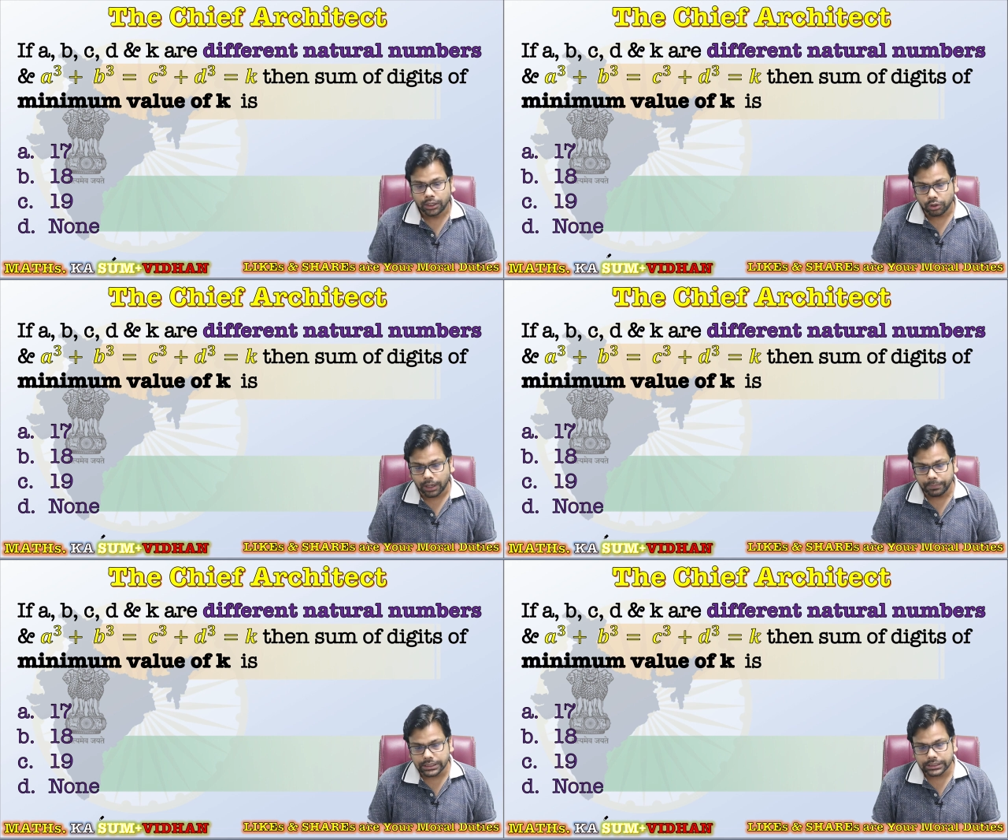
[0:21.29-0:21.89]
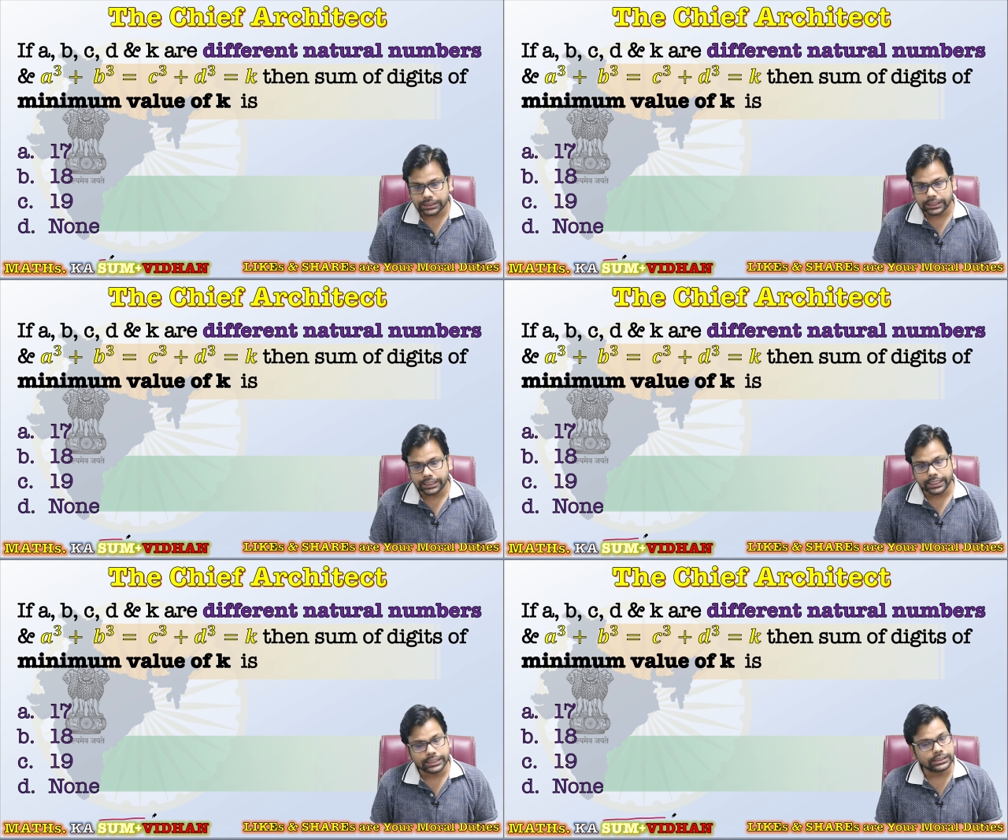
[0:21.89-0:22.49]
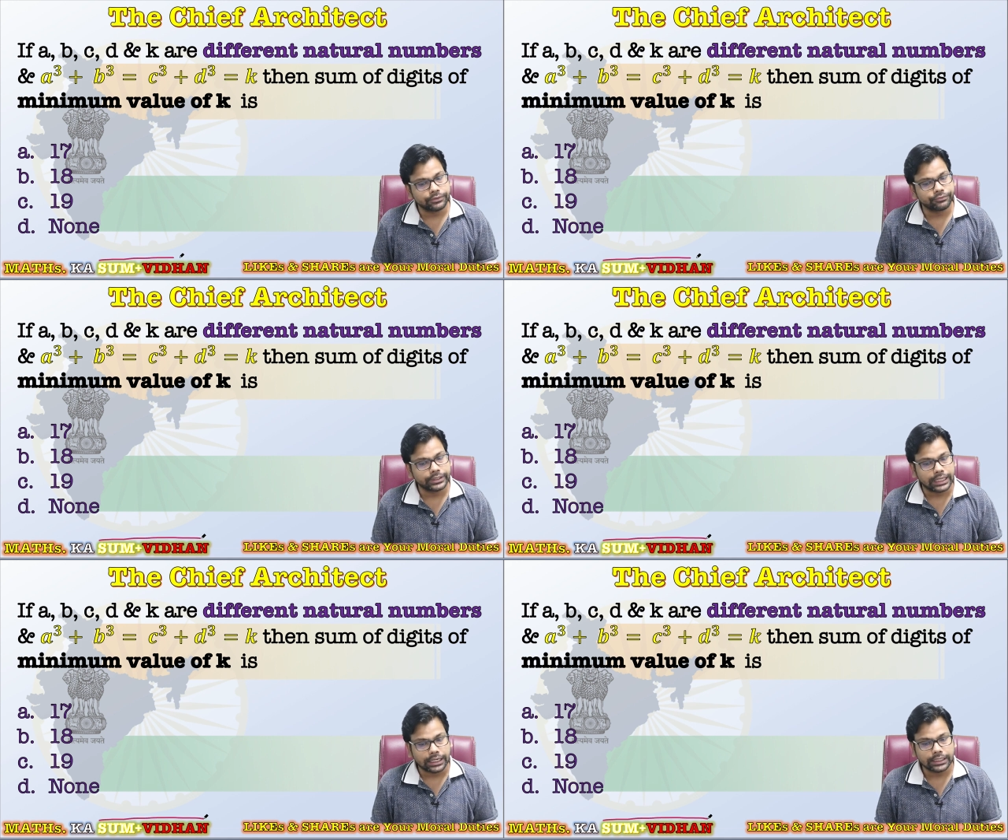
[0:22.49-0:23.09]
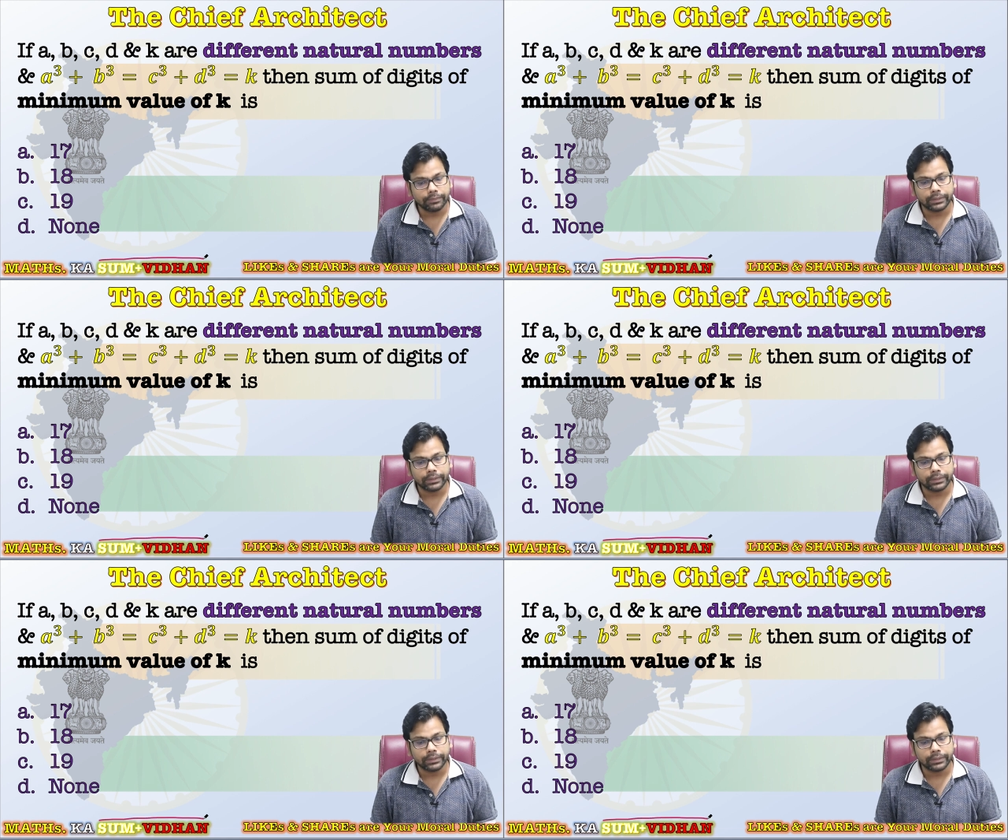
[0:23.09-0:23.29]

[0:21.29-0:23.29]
तो हम डिस्कस कर रहे हैं संविधान